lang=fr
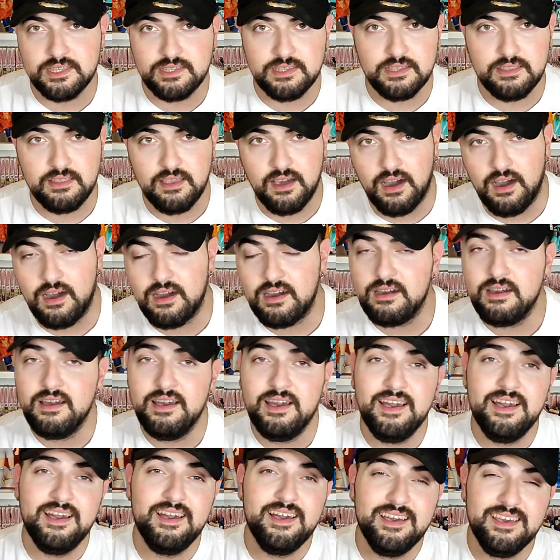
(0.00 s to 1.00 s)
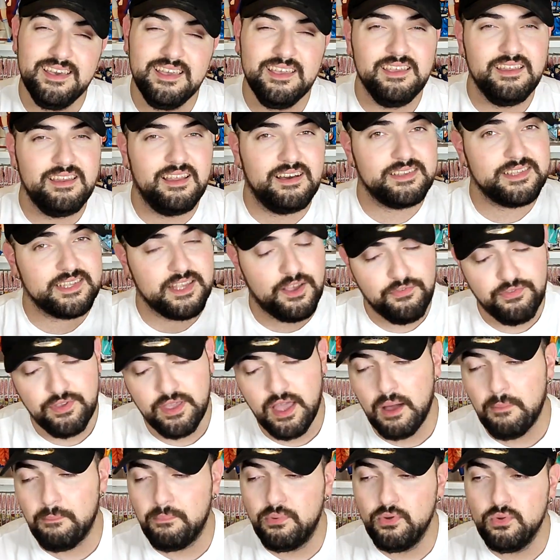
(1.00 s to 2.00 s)
etc. Et là, ça
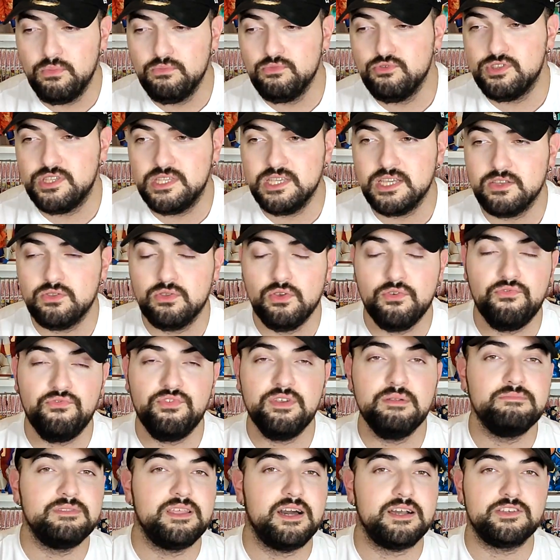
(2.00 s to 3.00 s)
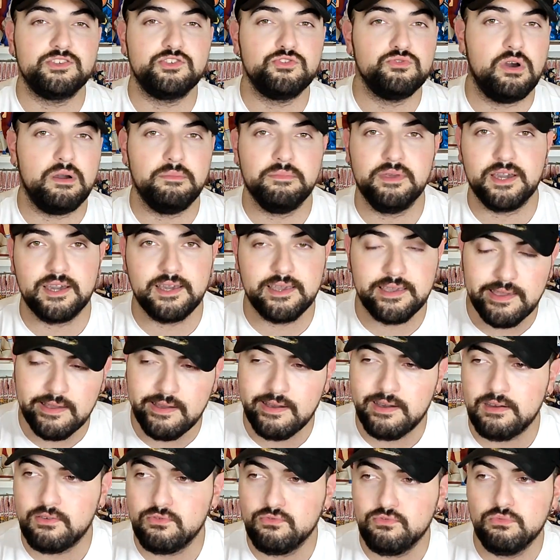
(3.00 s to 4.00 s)
fait un peu musique de film d'action
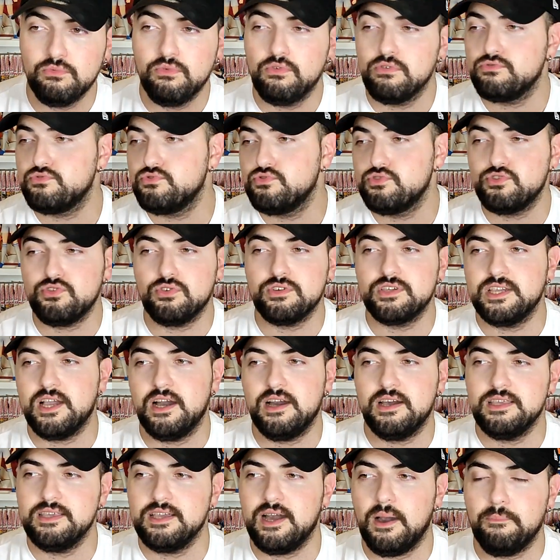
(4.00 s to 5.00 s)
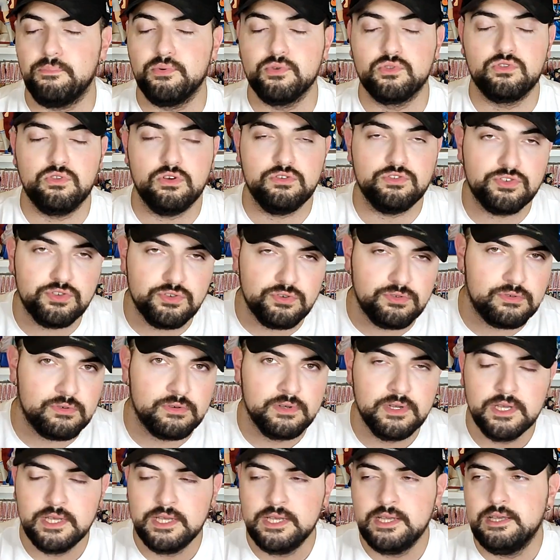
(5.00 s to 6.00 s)
américain où tu sens qu'il y, a un peu de
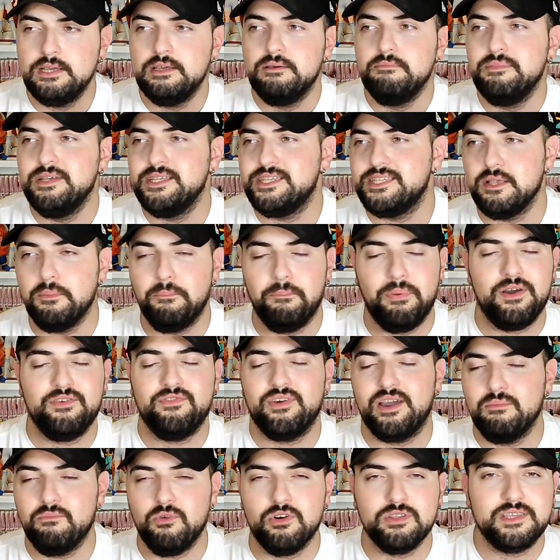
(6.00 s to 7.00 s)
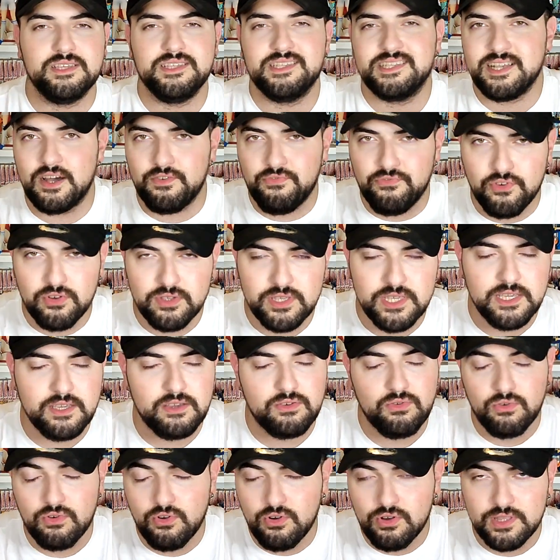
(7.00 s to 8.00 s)
tension. Mais c'est pas vraiment des
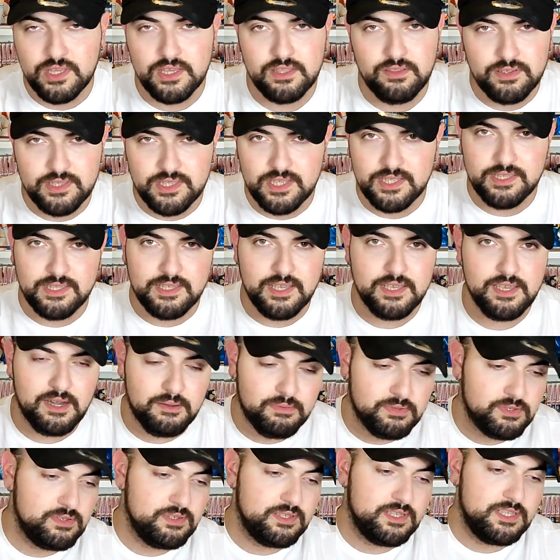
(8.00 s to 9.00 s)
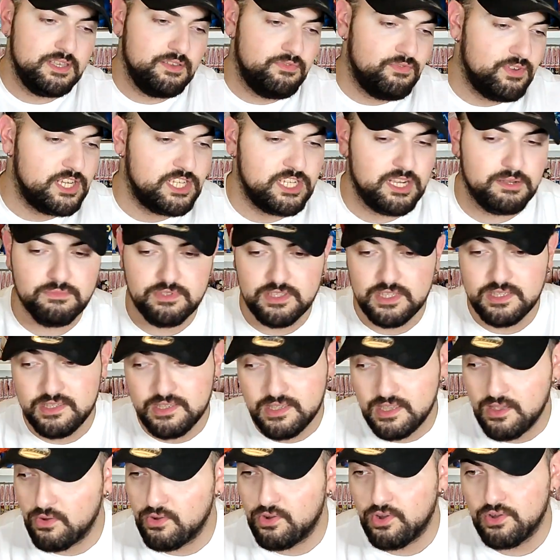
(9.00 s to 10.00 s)
symphonies qu'on connaît dans Senseiya, parce que ce qui fait le charme de
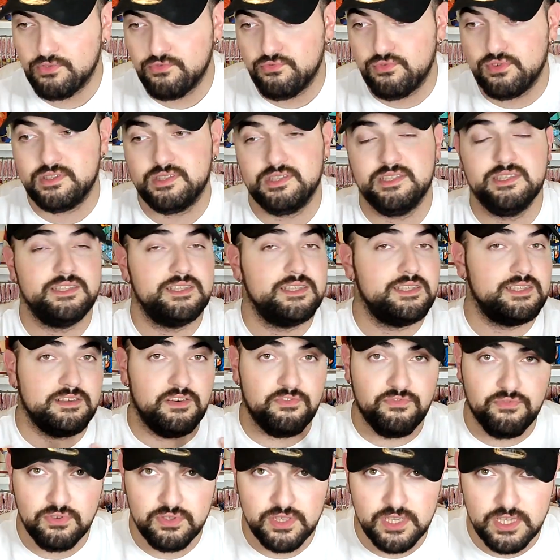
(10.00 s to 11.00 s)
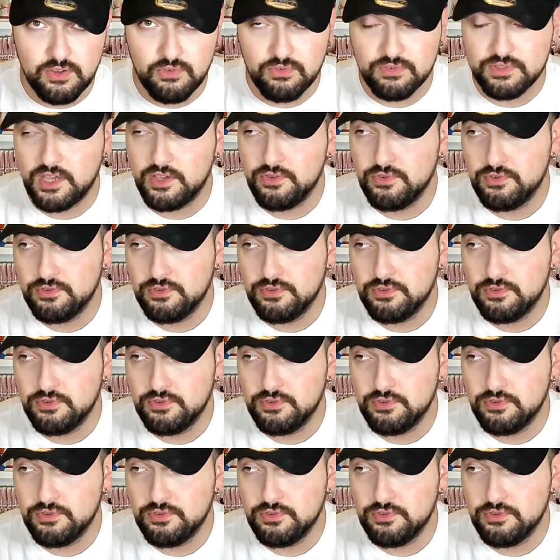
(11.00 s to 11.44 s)
Senseiya, encore une fois, c'est ces symphonies qu'on a